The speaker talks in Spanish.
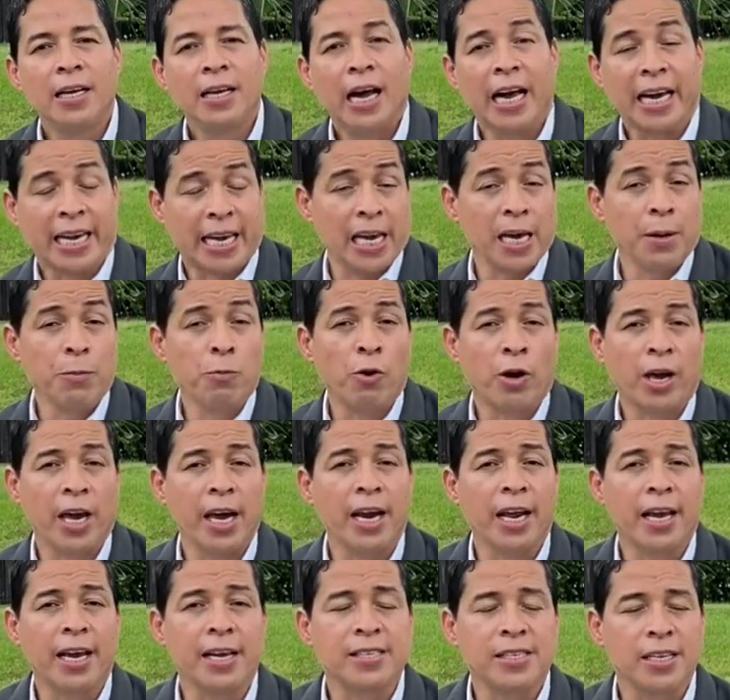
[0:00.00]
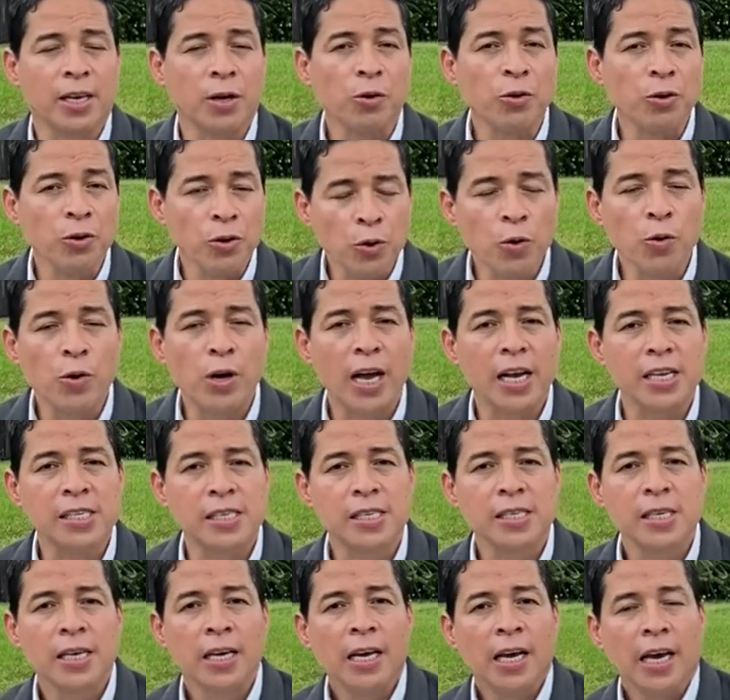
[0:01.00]
Aquella mujer que según
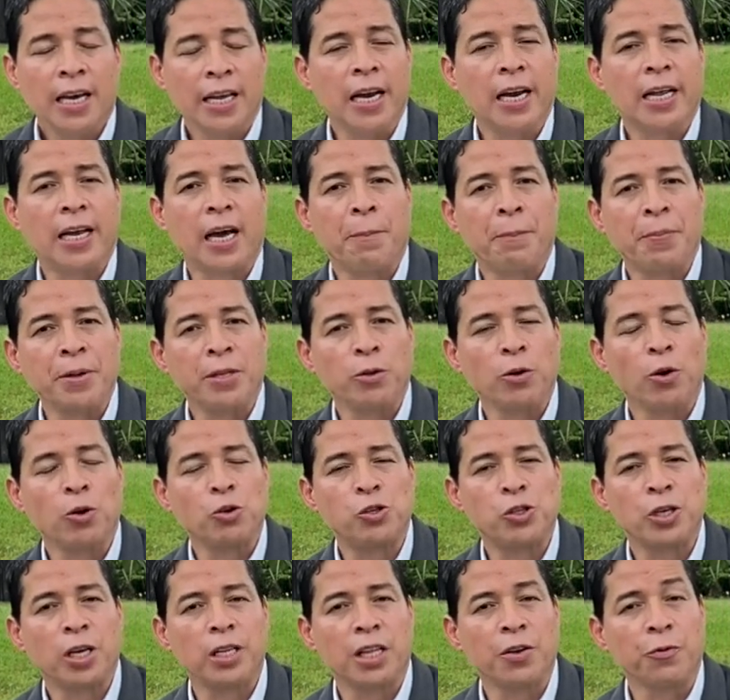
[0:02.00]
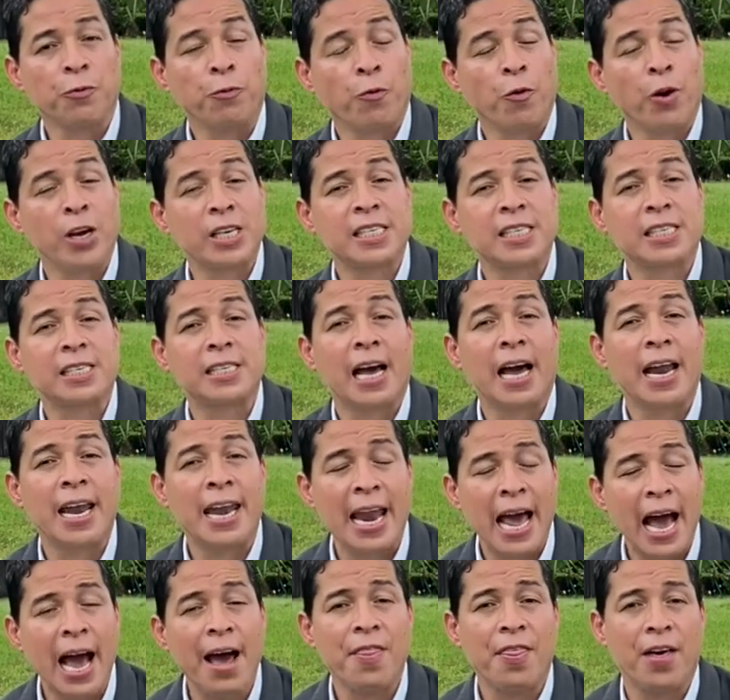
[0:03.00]
Lucas en el capítulo 7 fue
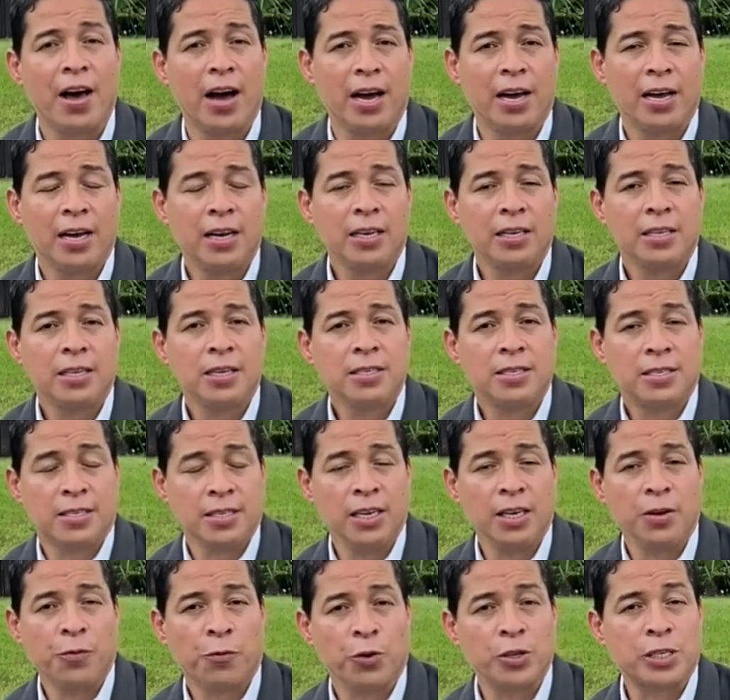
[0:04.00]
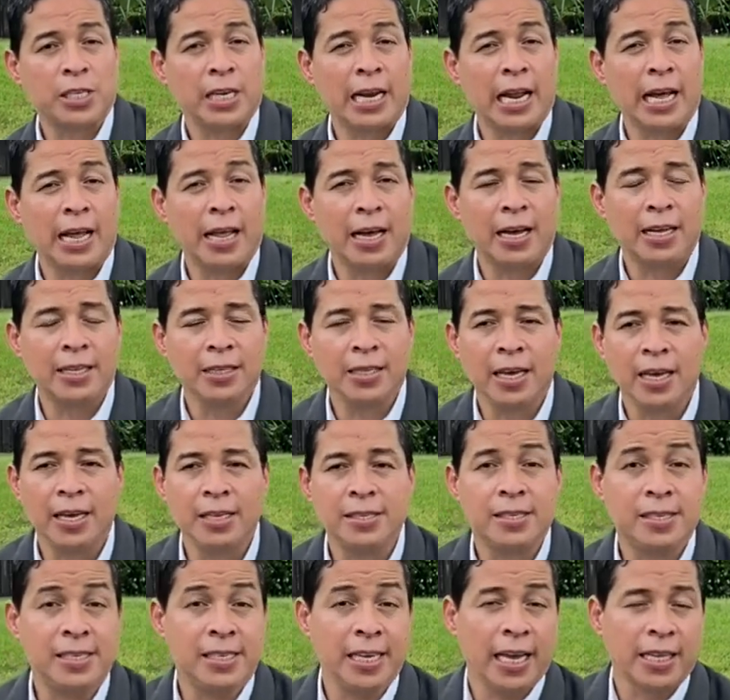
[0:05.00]
sanada, ¿sí? Fue sanada de
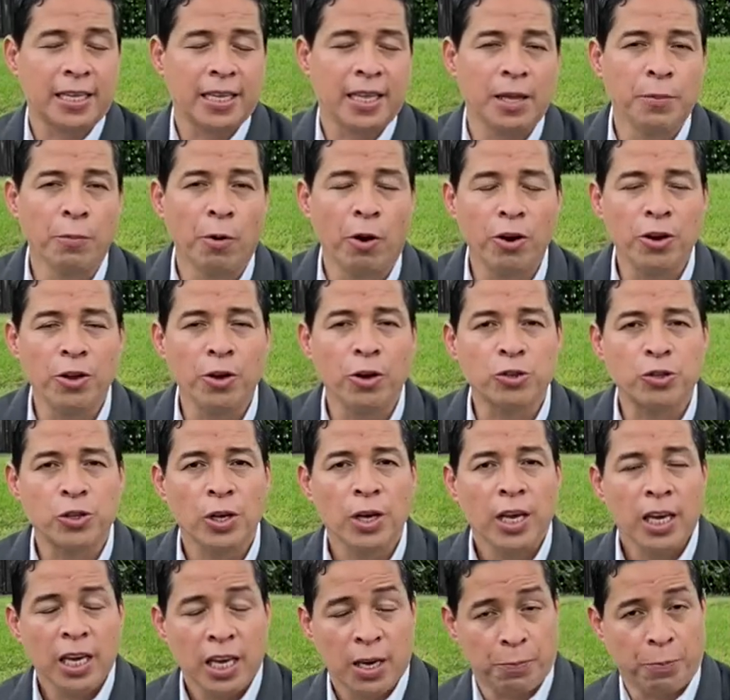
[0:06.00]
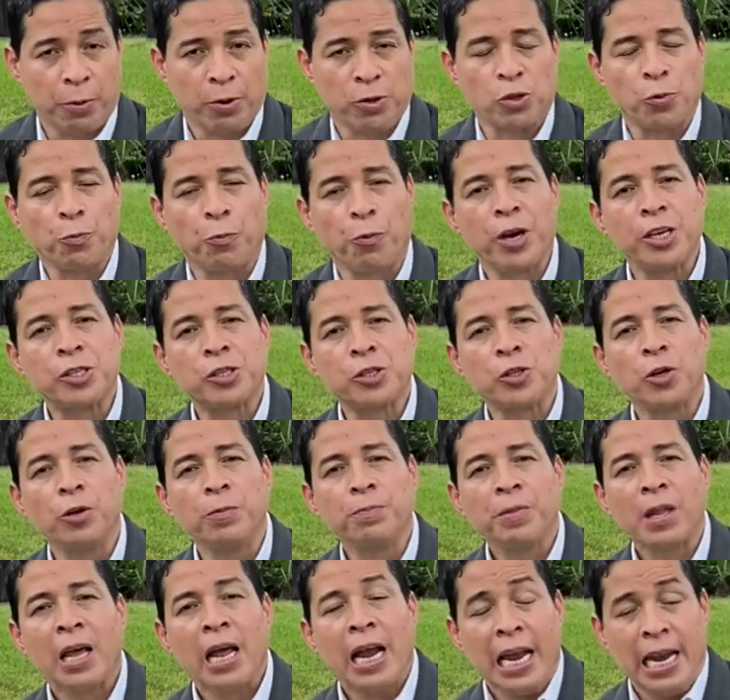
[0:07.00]
siete demonios y por supuesto
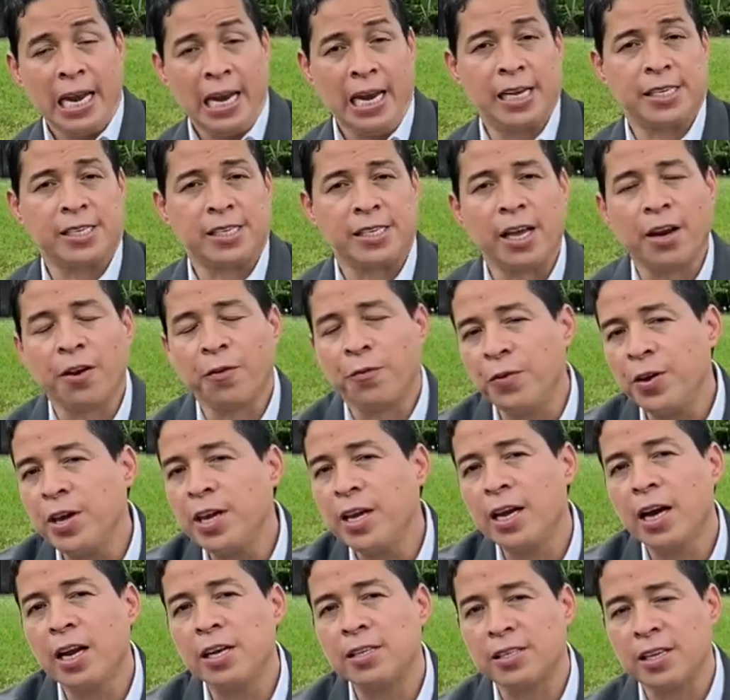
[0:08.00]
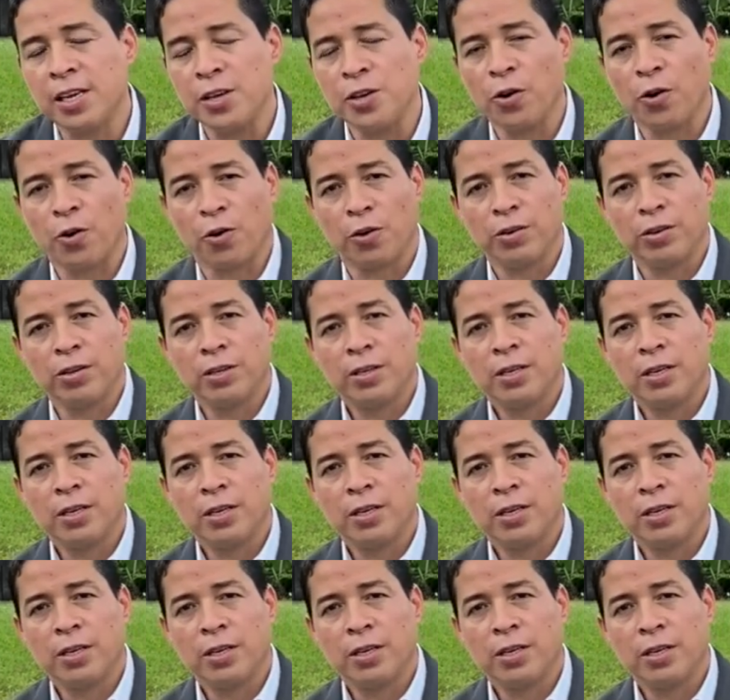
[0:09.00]
le servía al Señor.